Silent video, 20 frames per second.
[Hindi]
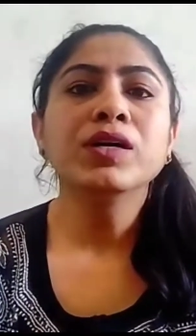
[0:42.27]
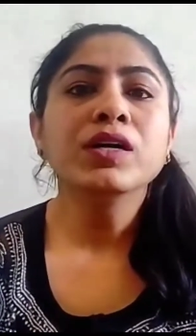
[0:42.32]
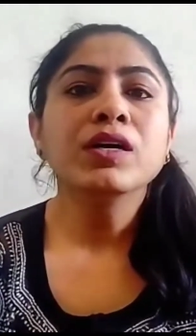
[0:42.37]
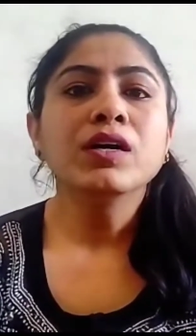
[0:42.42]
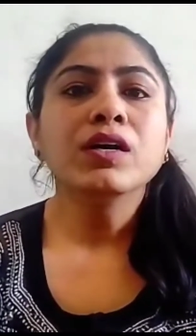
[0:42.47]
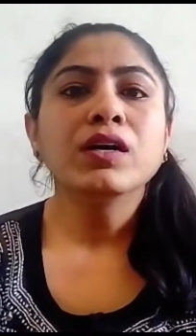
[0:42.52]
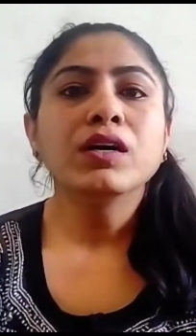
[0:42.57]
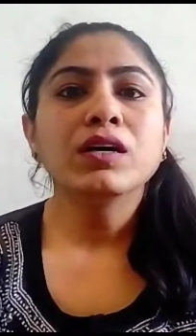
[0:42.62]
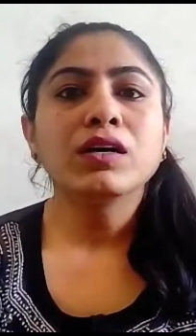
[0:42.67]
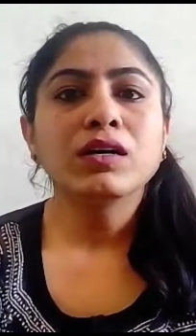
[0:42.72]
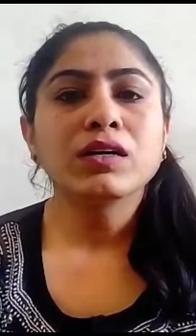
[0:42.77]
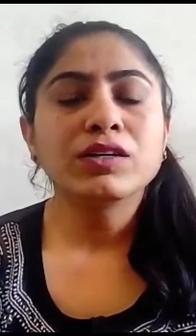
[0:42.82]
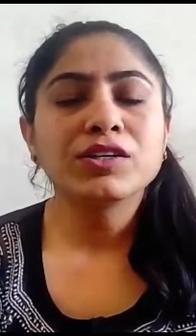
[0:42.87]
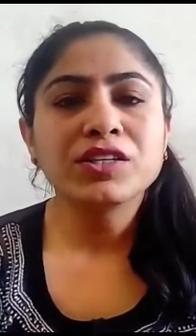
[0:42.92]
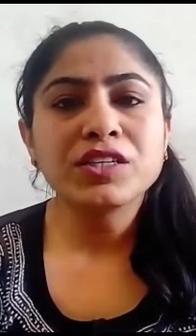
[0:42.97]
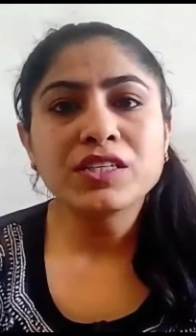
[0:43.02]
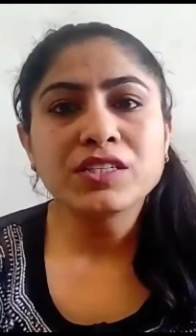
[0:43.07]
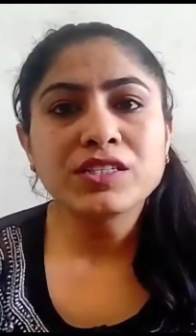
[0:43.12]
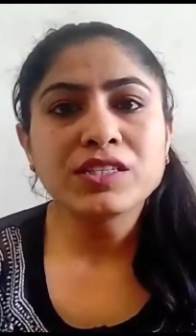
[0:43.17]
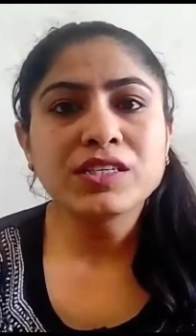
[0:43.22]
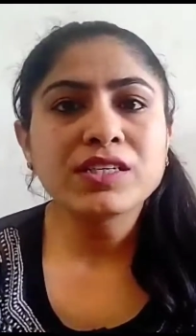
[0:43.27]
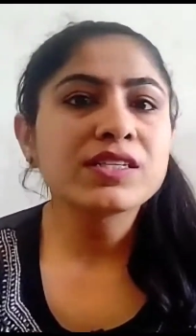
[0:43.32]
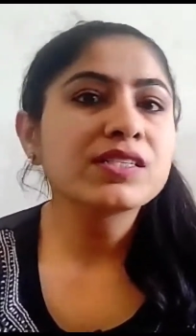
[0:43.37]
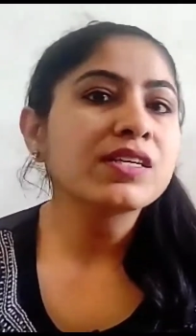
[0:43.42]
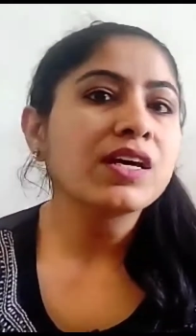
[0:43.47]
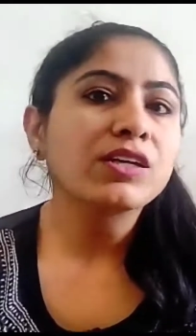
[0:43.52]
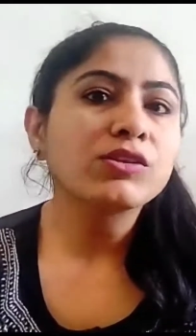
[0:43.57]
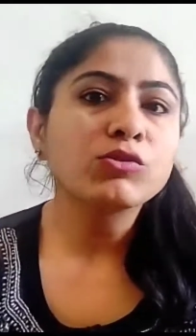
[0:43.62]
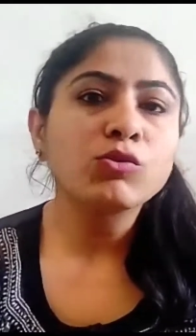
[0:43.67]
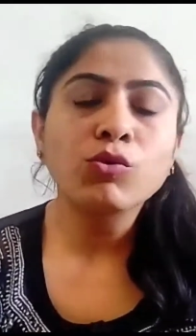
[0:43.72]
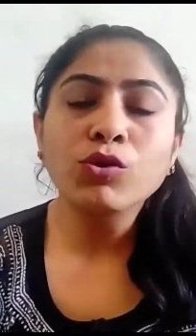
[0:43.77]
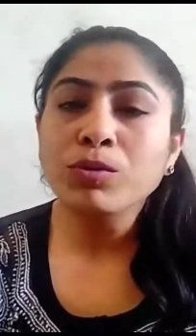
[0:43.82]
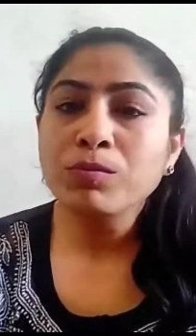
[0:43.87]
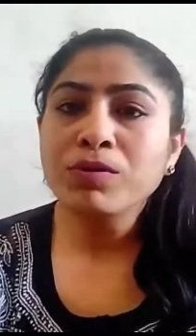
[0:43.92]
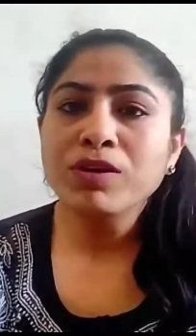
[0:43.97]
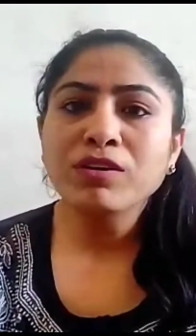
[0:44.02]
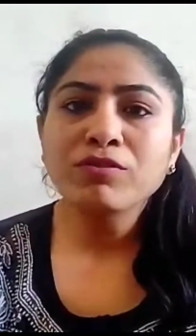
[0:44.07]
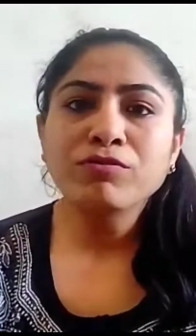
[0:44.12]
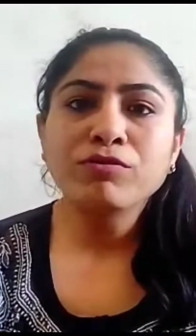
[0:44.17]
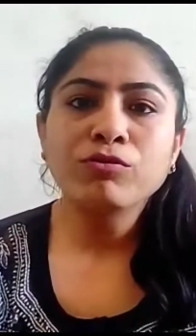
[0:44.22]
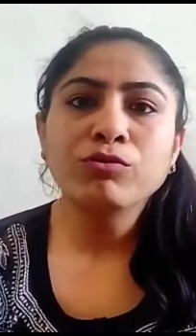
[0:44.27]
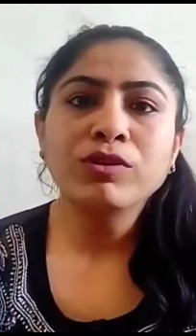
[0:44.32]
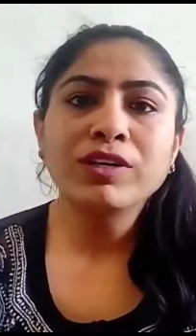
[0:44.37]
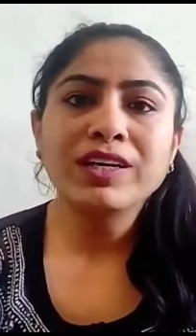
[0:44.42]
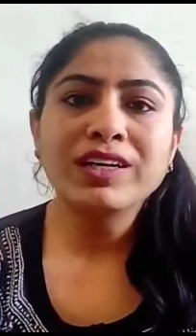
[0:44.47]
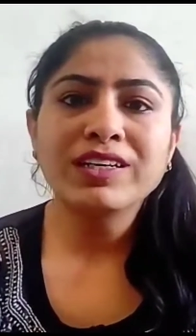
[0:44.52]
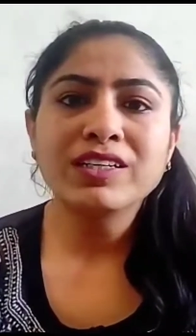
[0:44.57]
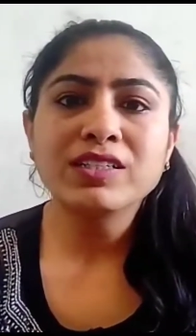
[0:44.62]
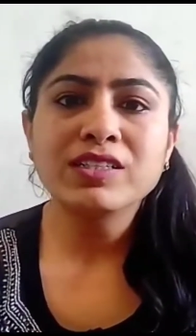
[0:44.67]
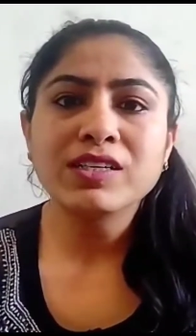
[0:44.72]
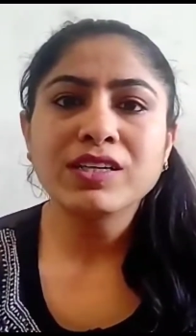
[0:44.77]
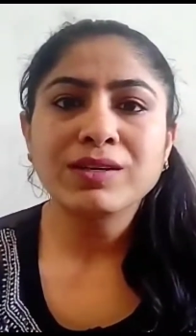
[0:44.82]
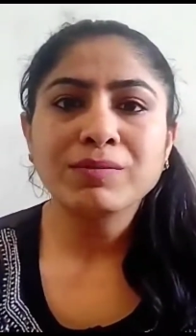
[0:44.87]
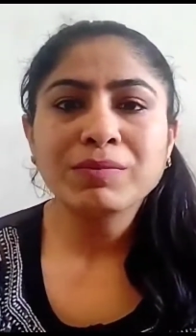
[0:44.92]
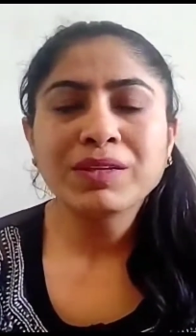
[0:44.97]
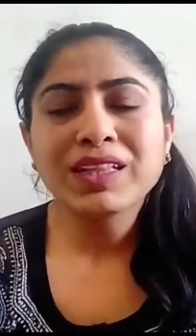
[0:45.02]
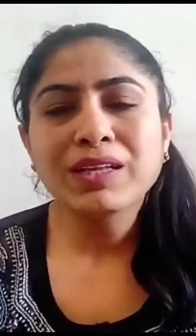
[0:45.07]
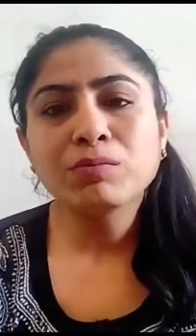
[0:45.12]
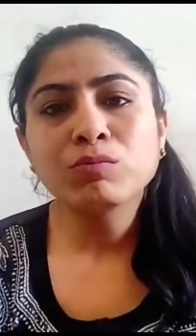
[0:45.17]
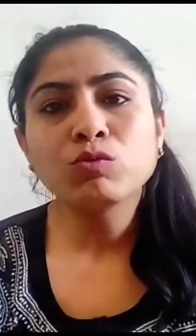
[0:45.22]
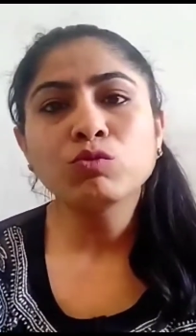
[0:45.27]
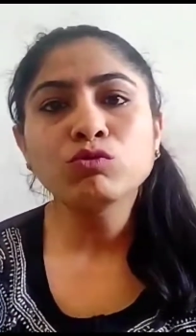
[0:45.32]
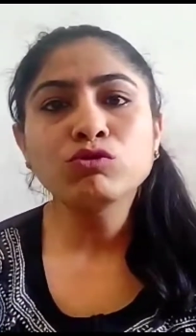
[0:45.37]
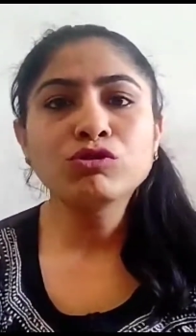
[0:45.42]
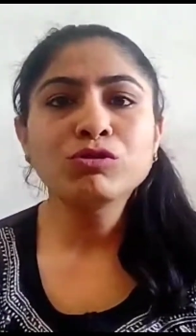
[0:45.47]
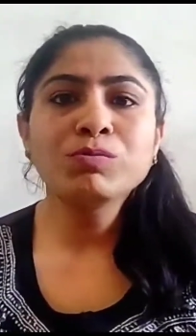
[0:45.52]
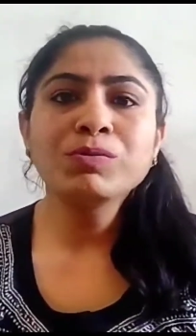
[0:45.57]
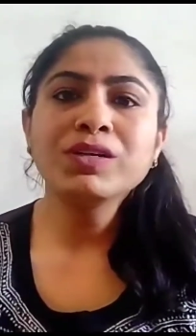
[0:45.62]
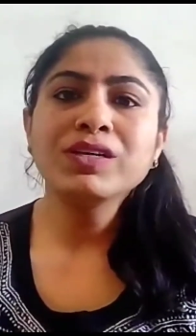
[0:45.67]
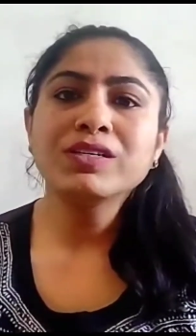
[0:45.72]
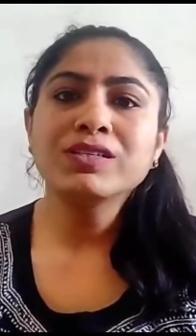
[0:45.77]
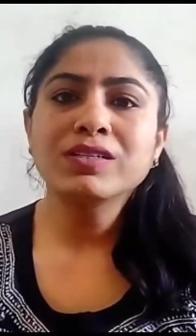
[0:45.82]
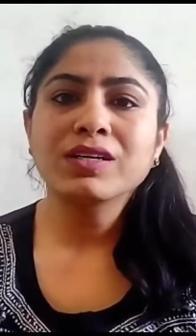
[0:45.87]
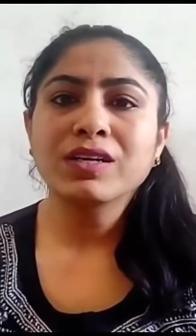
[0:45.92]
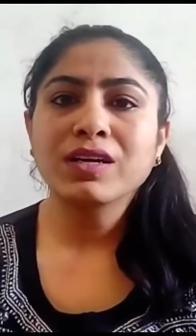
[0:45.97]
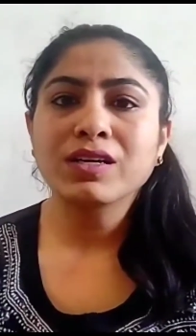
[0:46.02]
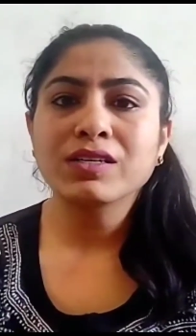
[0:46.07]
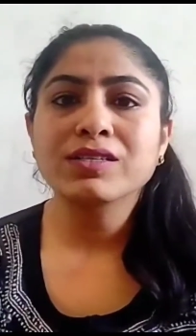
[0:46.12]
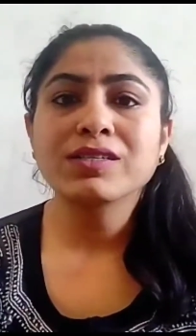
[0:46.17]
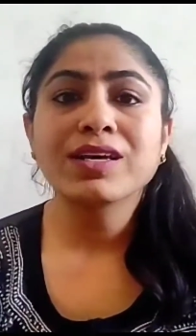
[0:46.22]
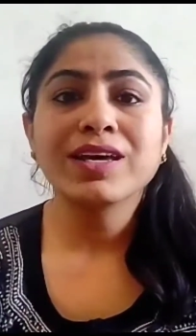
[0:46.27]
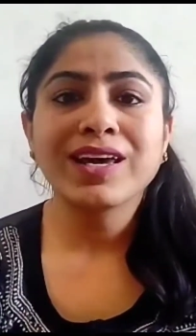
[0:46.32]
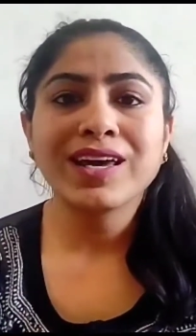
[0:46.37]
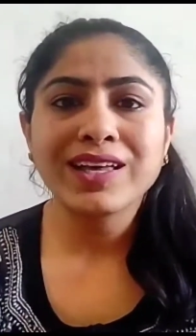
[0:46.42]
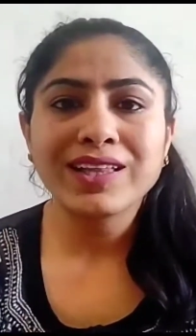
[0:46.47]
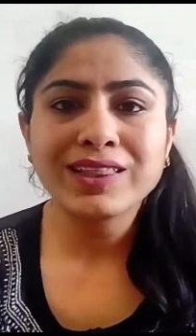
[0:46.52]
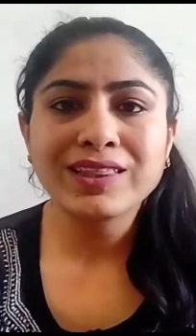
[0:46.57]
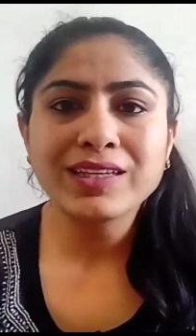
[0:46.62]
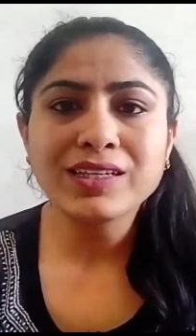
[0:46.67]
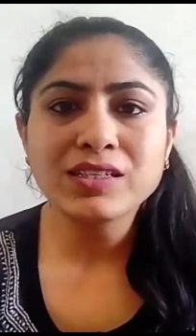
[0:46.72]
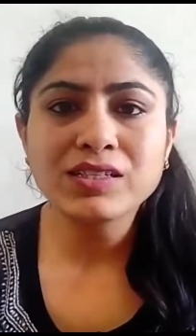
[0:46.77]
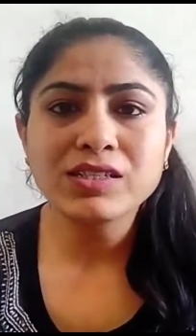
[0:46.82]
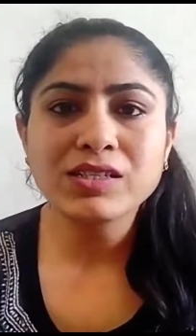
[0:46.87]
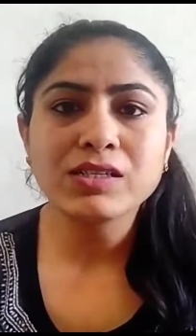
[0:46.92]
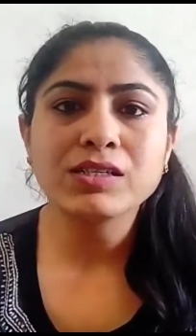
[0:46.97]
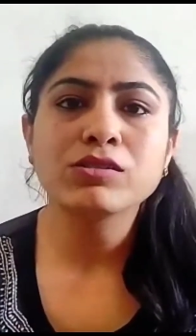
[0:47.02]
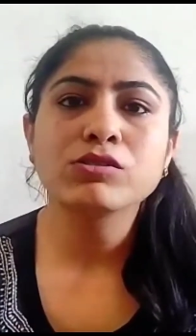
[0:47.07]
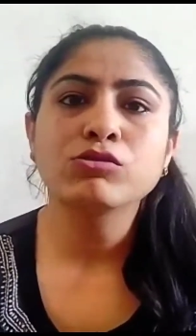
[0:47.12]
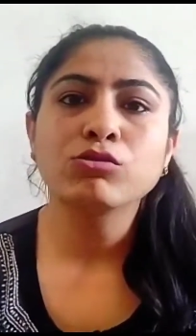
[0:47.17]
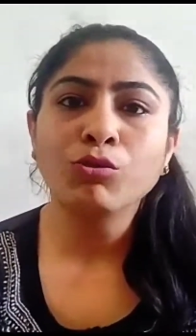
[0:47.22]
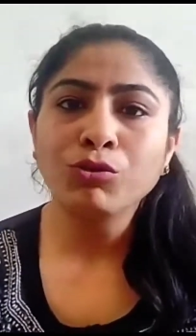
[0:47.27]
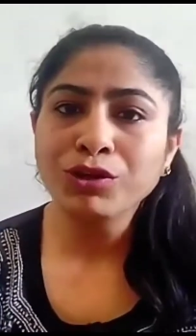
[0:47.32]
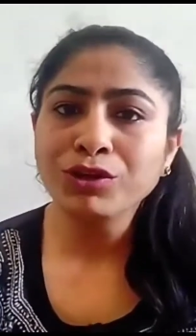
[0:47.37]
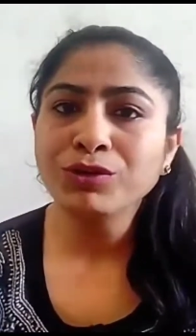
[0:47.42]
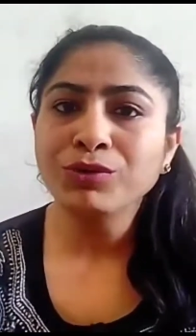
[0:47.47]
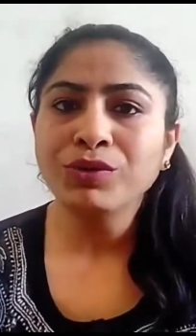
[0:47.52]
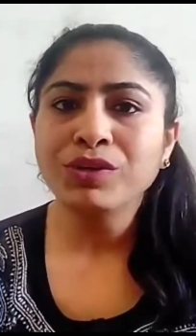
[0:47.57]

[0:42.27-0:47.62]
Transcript: ग्रीन टी के साथ कोई भी एक फ्रूट ले लीजिए मतलब कुछ भी इस तरह से हेल्दी चीज़ थोड़ी